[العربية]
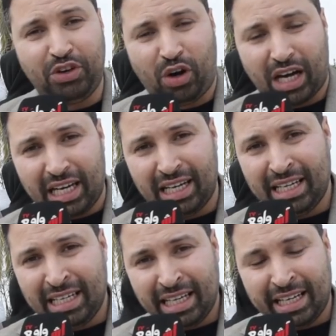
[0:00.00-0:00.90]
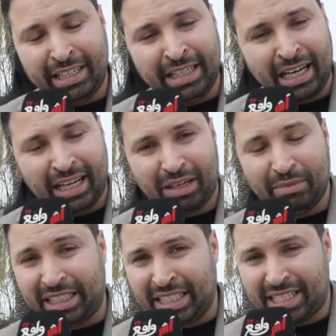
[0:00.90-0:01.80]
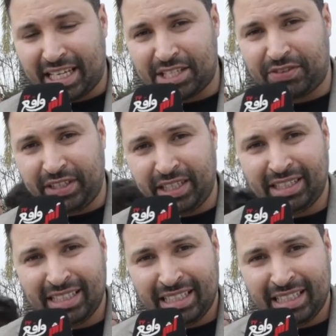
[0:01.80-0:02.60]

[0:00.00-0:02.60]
يعقل ان مدينه اسفي